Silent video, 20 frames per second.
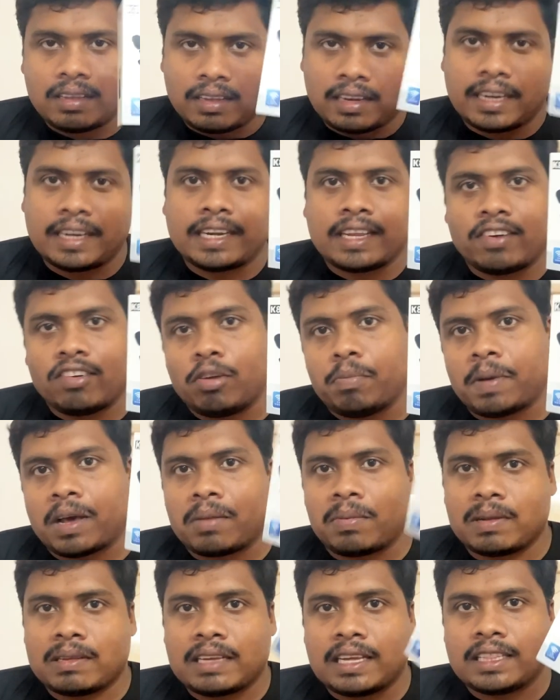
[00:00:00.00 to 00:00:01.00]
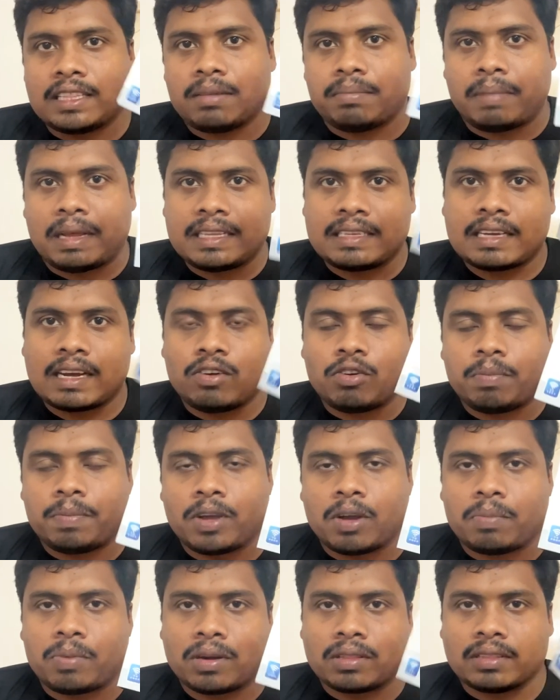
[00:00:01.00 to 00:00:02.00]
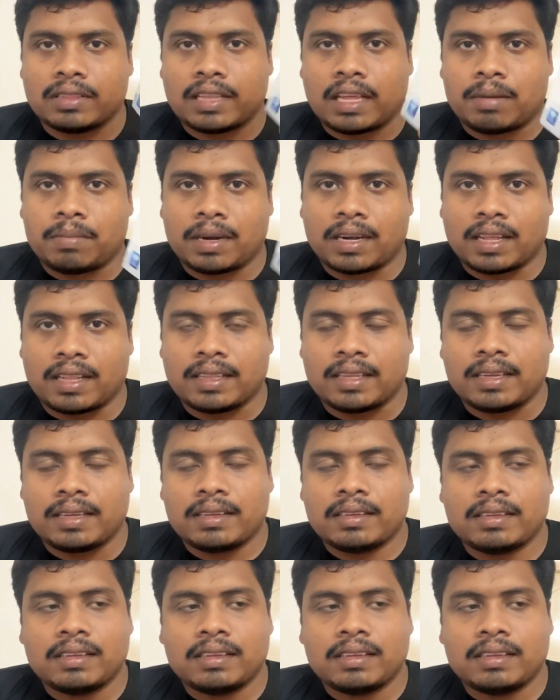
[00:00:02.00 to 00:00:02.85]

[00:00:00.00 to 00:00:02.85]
ఇంటర్వ్యూ పర్పస్ అయితే మంచిగా ఉపయోగపడుతుంది అనమాట అది